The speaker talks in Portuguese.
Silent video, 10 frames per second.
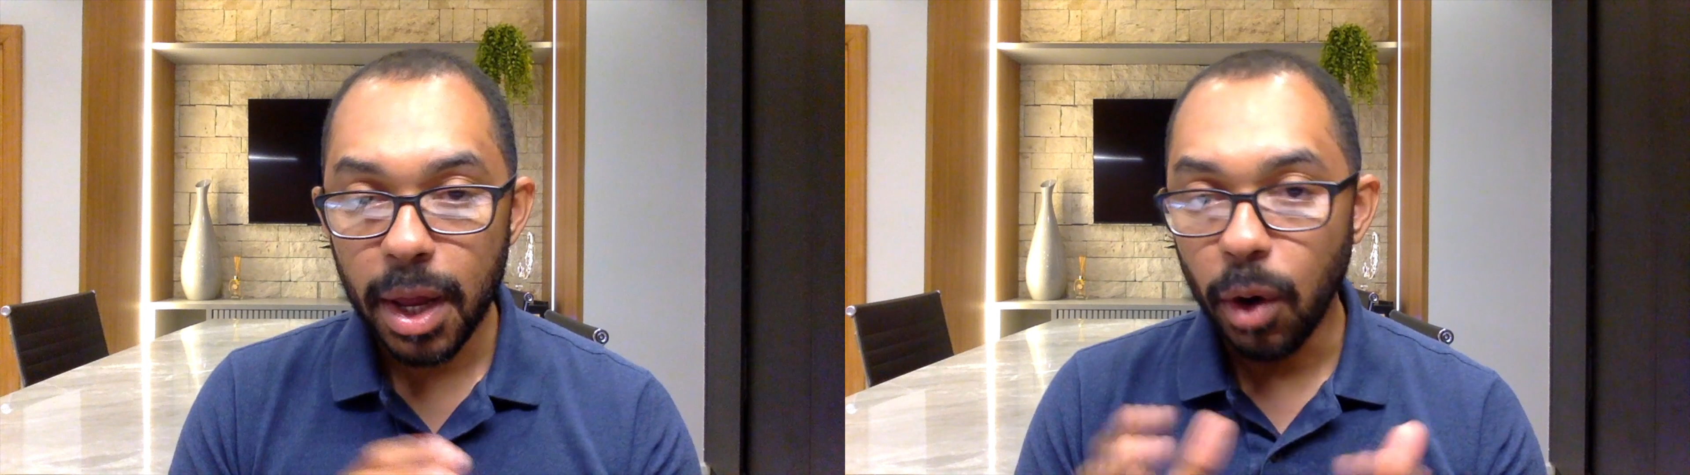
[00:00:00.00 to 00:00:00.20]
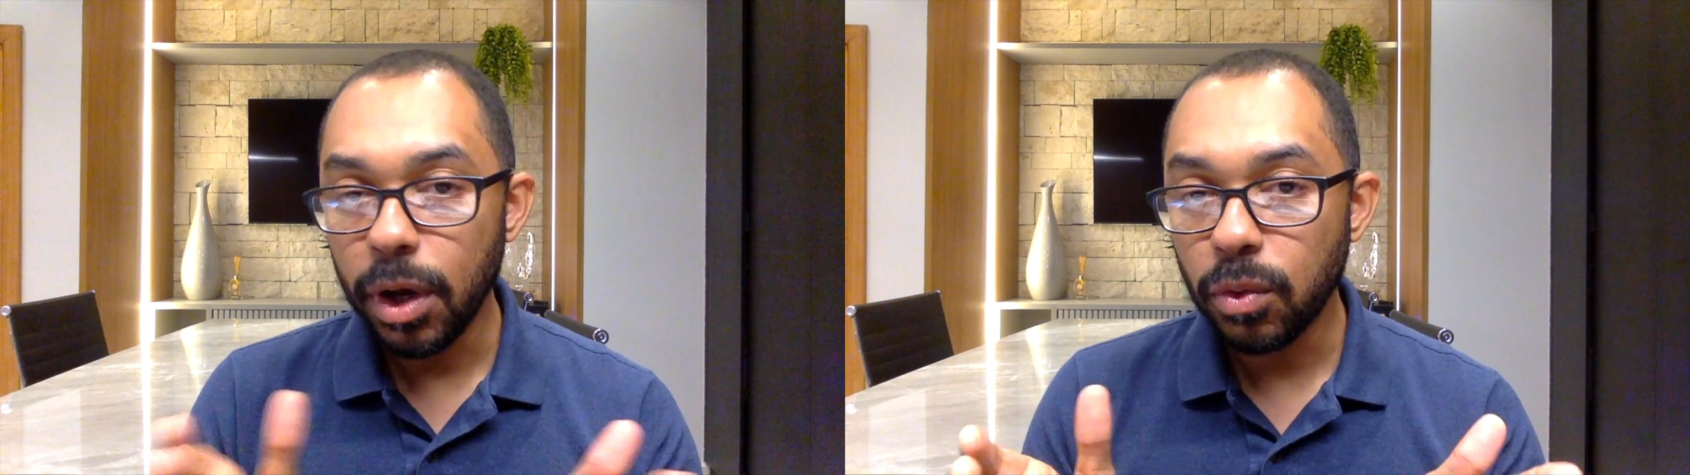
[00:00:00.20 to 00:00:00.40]

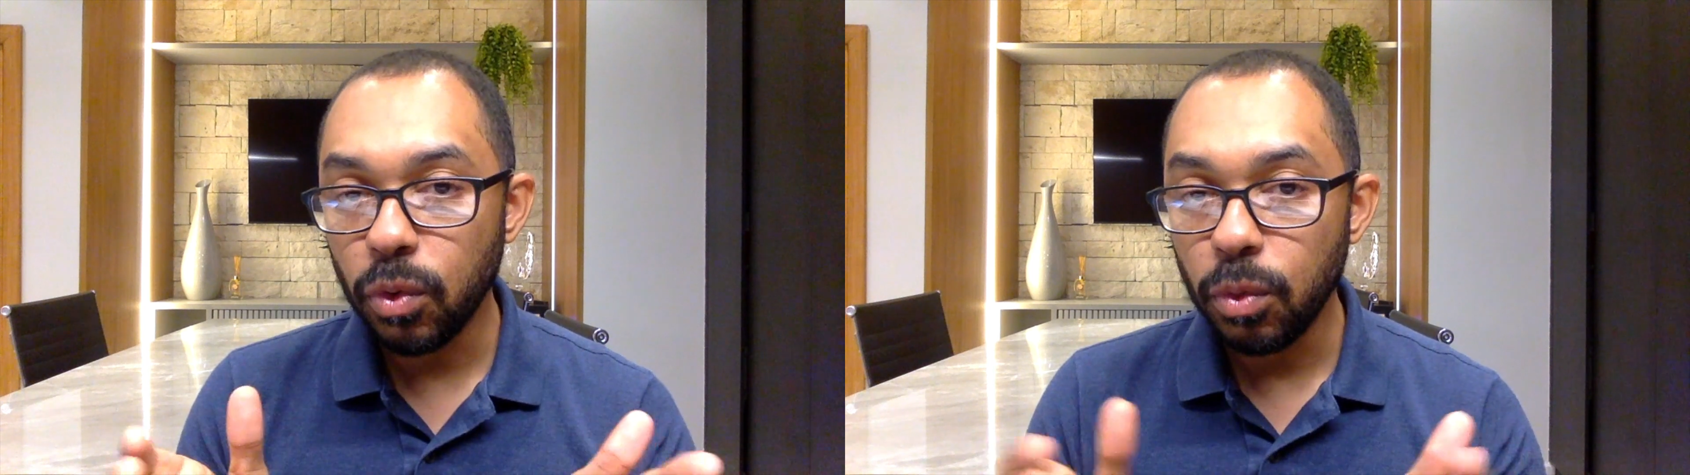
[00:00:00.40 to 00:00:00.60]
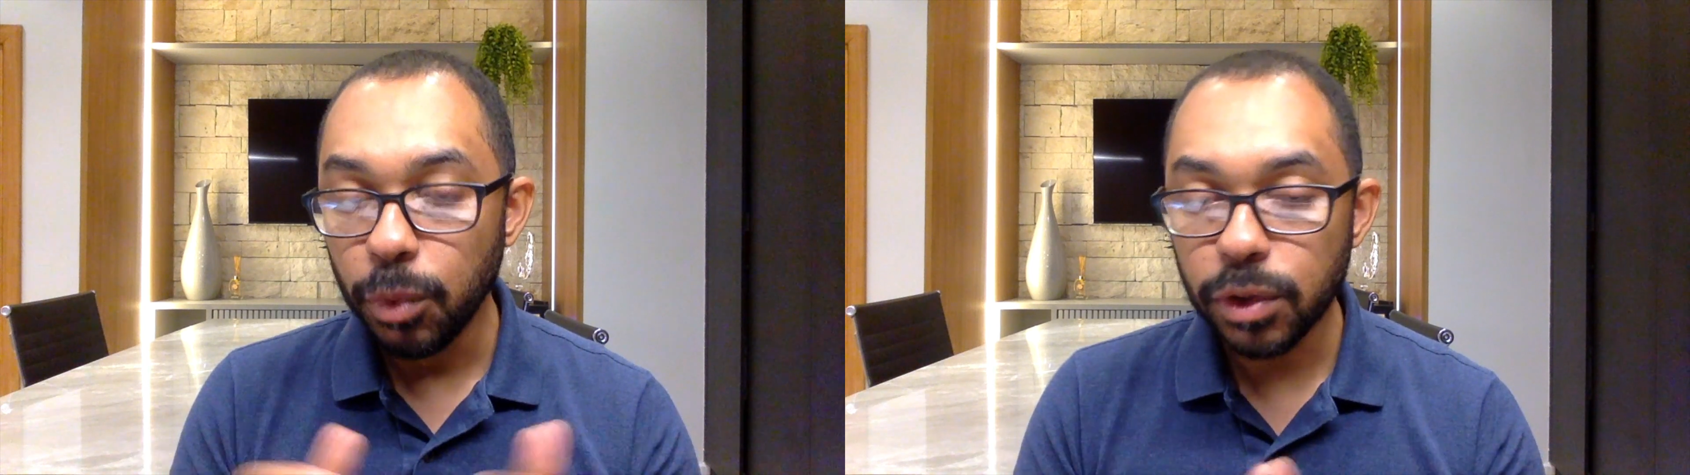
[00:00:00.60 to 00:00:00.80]
É um
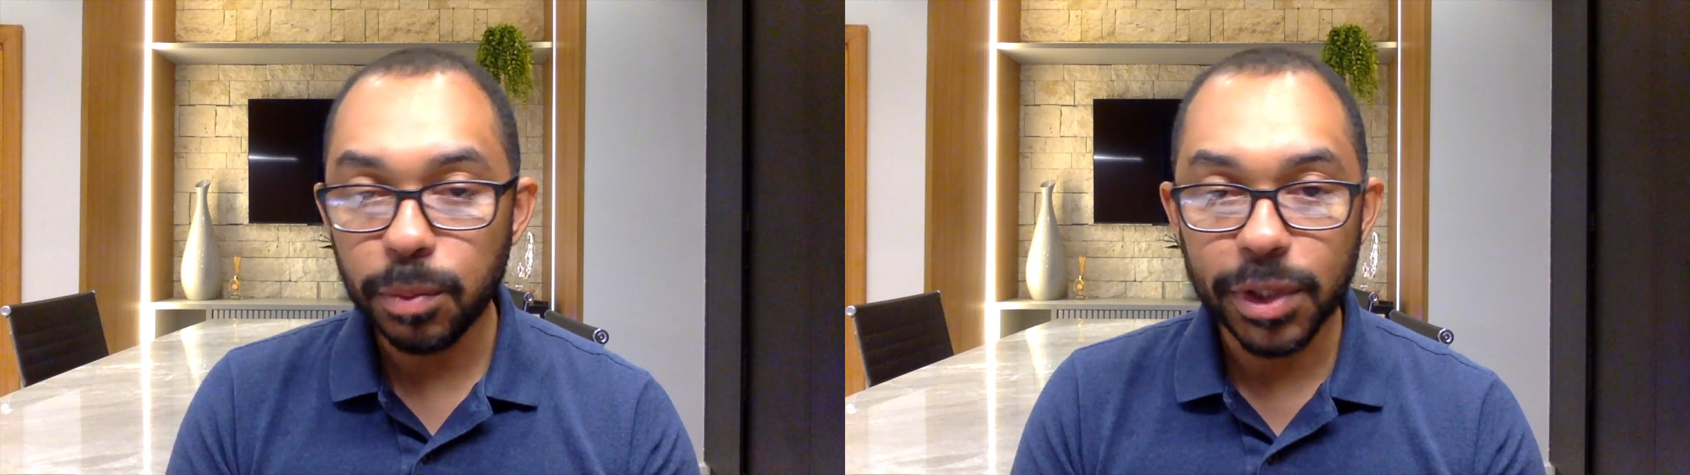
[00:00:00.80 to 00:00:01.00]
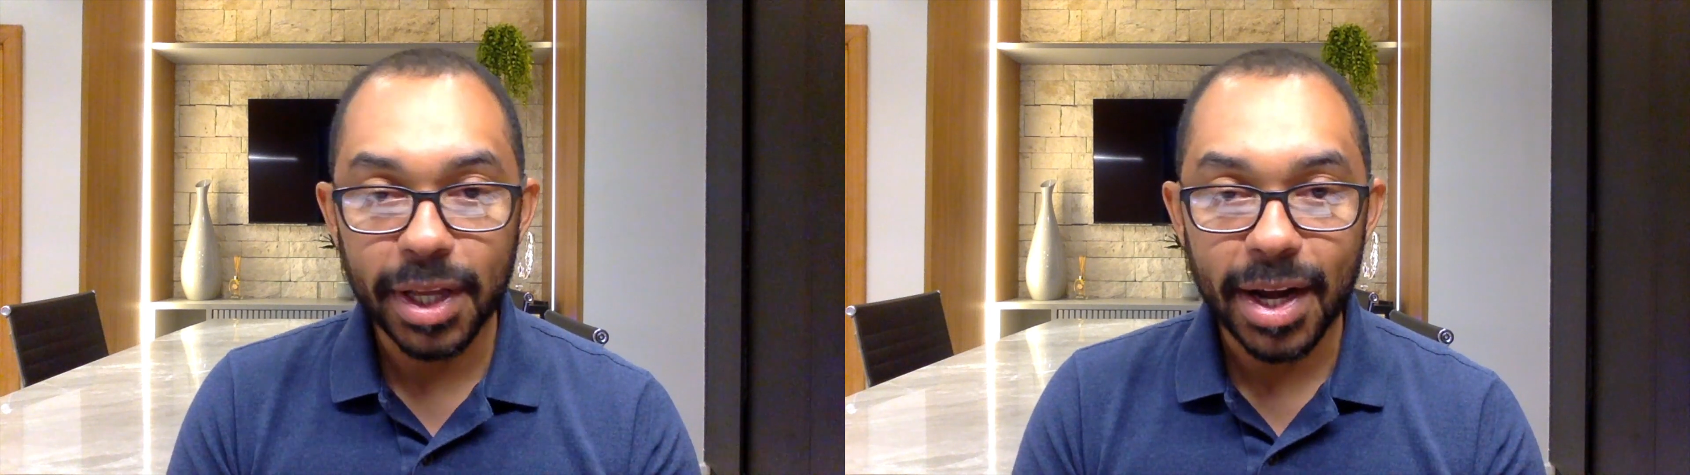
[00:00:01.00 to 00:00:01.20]
recuo muito
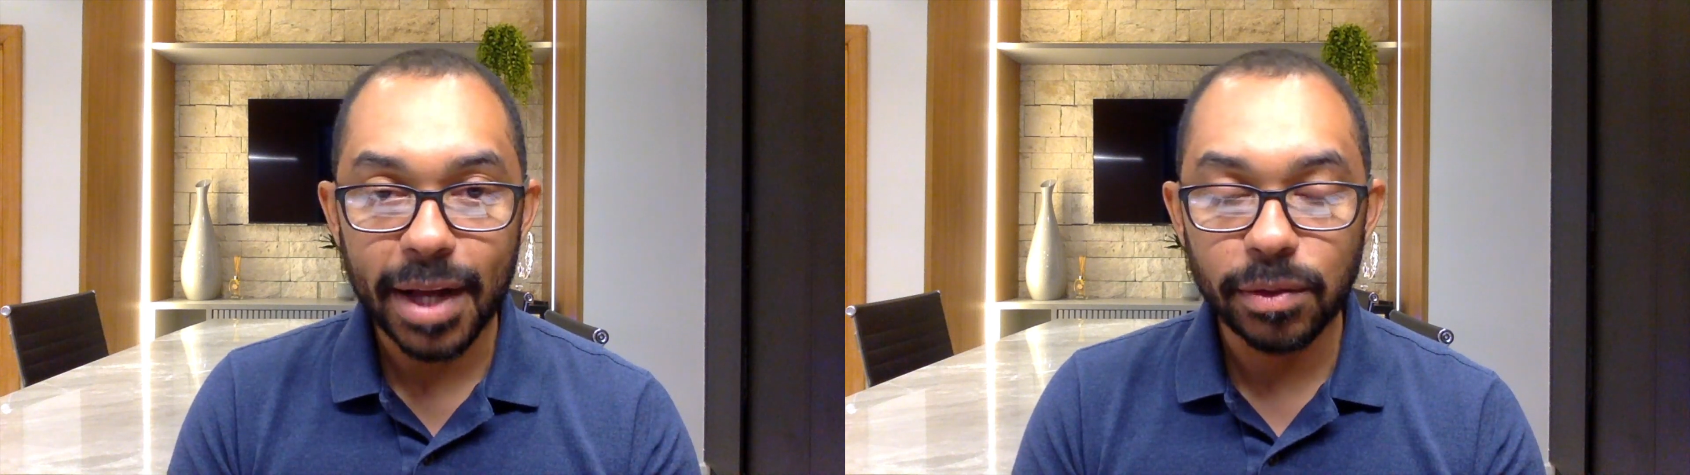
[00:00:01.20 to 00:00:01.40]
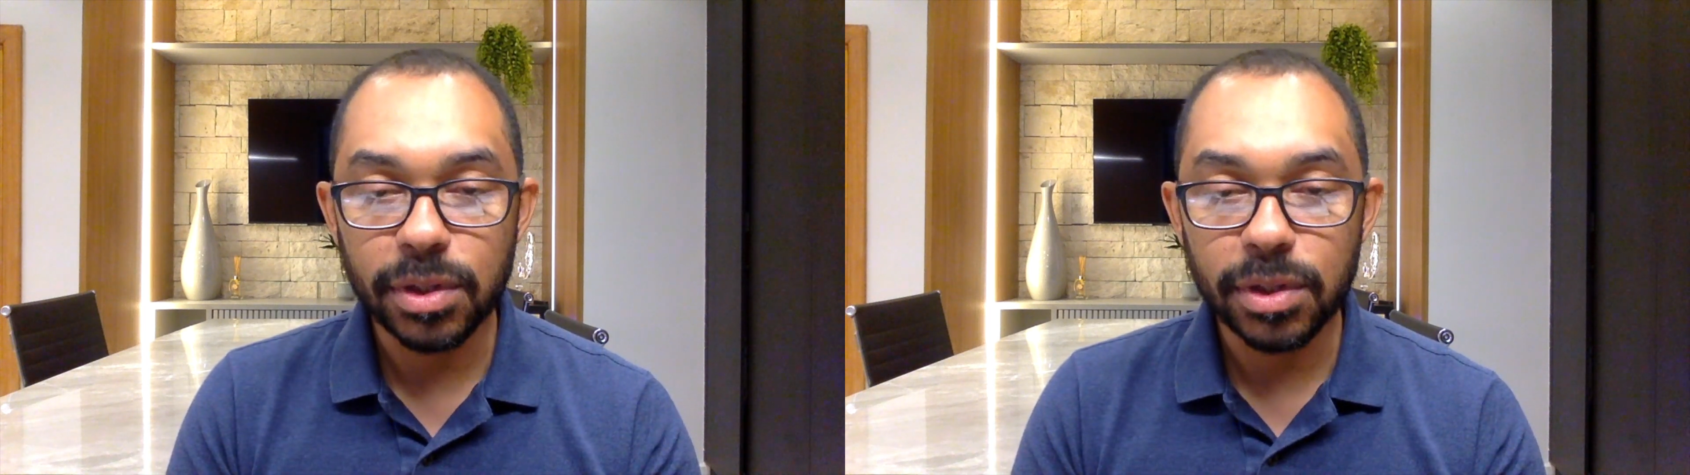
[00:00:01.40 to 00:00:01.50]
moderado,